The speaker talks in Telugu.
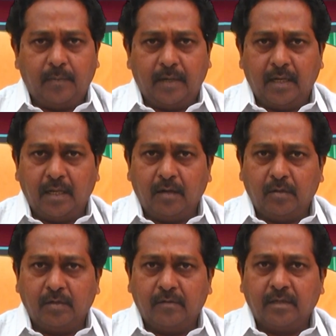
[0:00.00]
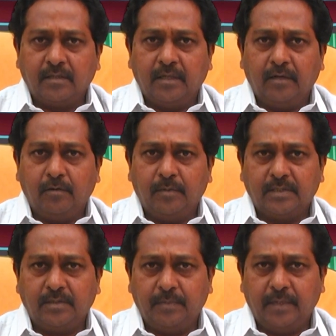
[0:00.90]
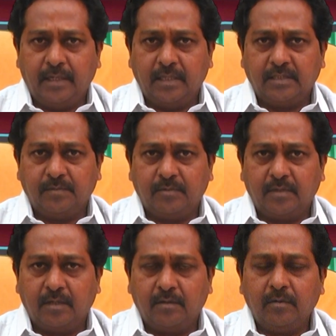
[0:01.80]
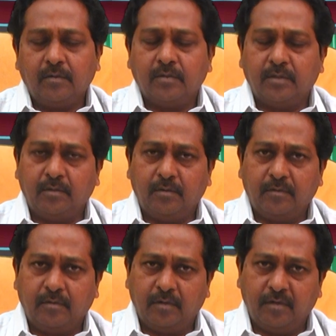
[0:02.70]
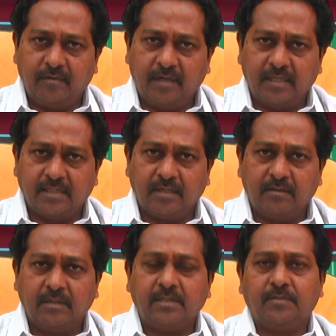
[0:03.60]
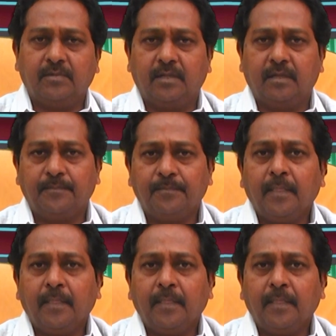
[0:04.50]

పద్నాలుగు రోజుల వరకు దీని ఇంక్యుబేషన్ పీరియడ్ అని చెప్తున్నారు కొందరు ట్వంటీ వన్ డేస్ అని కూడా చెప్తున్నారు